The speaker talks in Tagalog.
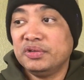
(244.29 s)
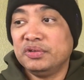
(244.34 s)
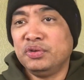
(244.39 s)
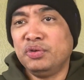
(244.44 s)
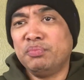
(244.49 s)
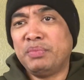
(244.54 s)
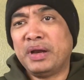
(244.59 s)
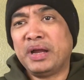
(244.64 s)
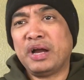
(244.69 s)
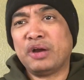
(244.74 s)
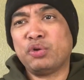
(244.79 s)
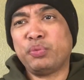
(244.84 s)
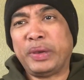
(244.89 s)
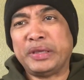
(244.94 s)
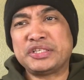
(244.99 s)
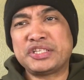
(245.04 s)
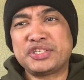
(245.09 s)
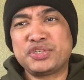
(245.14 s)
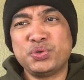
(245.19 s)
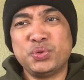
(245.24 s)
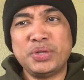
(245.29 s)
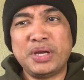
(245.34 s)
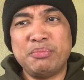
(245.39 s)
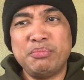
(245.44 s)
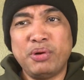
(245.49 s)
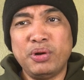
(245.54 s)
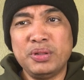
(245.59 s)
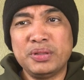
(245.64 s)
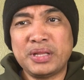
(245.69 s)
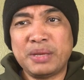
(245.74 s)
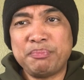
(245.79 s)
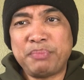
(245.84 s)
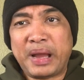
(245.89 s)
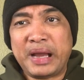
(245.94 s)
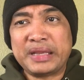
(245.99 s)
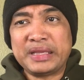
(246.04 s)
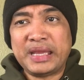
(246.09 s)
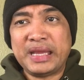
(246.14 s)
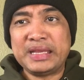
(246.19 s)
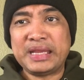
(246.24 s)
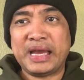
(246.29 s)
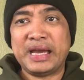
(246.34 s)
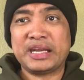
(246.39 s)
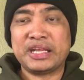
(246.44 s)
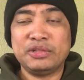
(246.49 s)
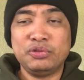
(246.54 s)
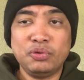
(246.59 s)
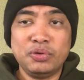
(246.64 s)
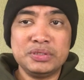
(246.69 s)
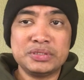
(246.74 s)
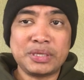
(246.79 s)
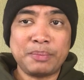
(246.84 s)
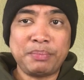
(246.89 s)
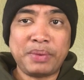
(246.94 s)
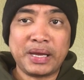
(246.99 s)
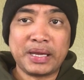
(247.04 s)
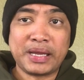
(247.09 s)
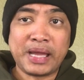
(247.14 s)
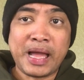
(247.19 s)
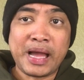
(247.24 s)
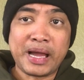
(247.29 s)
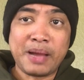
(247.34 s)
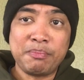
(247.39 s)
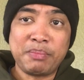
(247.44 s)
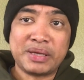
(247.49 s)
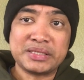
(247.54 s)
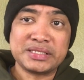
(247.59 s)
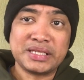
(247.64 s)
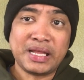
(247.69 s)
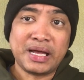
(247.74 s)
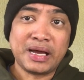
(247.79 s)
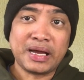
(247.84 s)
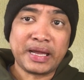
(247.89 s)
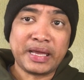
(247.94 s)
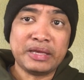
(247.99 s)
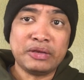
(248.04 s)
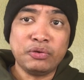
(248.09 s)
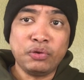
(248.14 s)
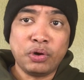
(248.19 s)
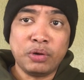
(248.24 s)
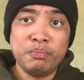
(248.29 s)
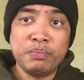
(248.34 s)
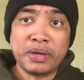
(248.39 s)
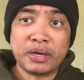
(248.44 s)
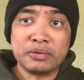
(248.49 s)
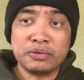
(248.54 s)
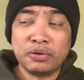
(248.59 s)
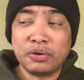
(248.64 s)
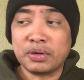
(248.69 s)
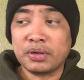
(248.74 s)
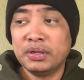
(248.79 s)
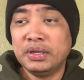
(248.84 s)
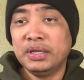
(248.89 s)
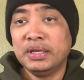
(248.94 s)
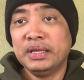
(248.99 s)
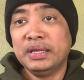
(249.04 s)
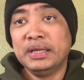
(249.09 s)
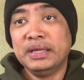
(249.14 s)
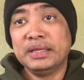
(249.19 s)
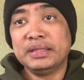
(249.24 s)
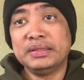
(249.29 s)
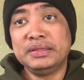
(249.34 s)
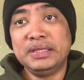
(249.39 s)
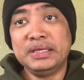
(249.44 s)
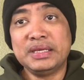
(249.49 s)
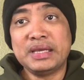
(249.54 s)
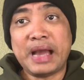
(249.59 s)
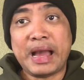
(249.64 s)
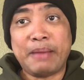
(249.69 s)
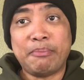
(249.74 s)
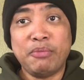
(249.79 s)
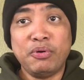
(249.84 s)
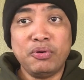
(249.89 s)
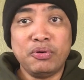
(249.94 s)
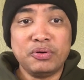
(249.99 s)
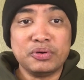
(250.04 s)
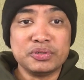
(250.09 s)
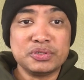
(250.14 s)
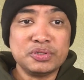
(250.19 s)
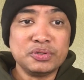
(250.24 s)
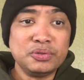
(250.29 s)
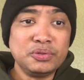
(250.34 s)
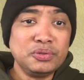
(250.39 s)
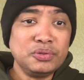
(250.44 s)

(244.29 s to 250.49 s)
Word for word: Yung mga questionable na pangyayari doon sa pagkakapas lang kay Governor Digamo. So,